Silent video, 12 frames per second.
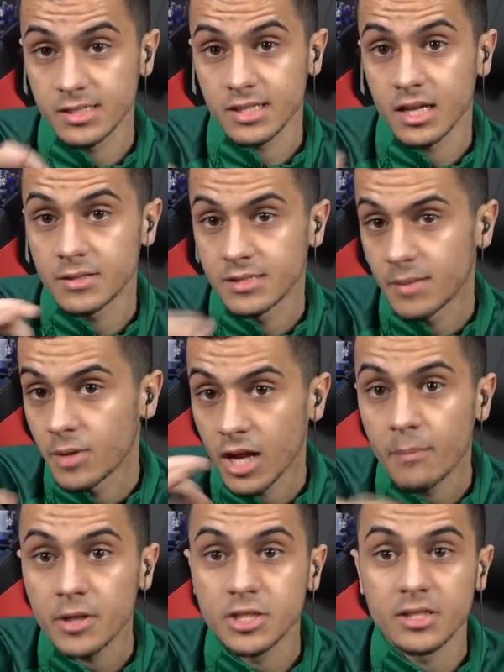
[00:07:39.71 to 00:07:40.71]
Il s'appellera
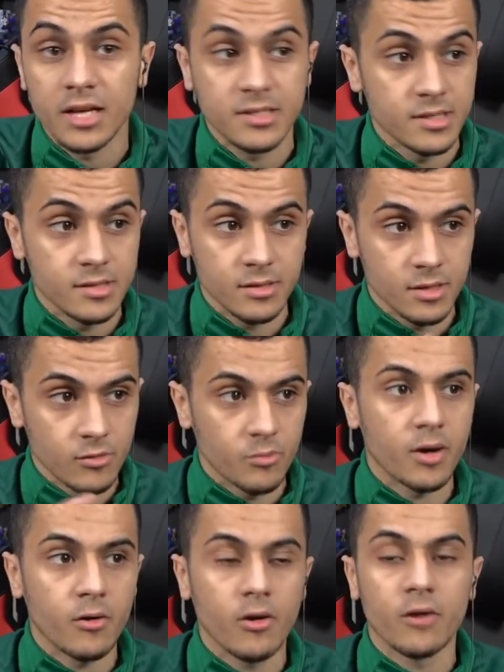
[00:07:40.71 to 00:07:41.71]
pas GTA 6. Ils n'ont pas
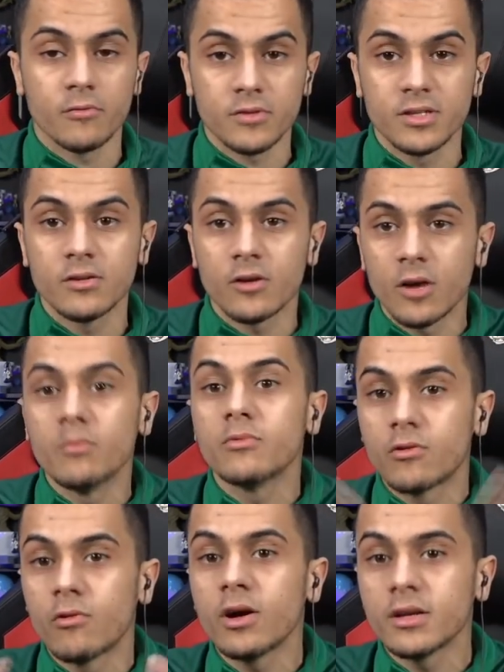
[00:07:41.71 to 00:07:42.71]
encore annoncé comme
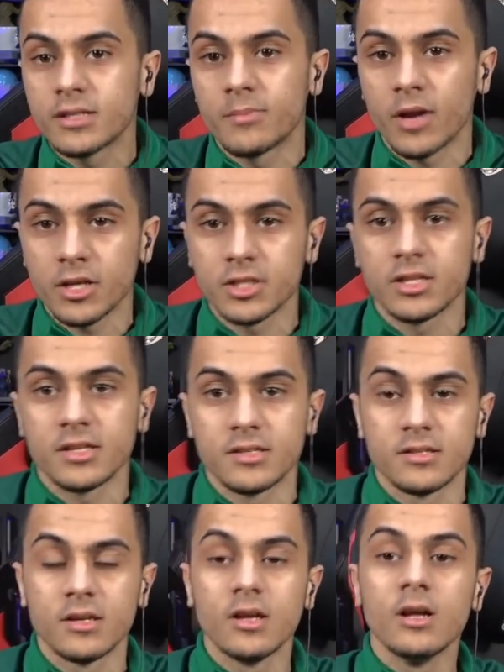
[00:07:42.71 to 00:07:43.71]
quoi il s'appellera GTA 6.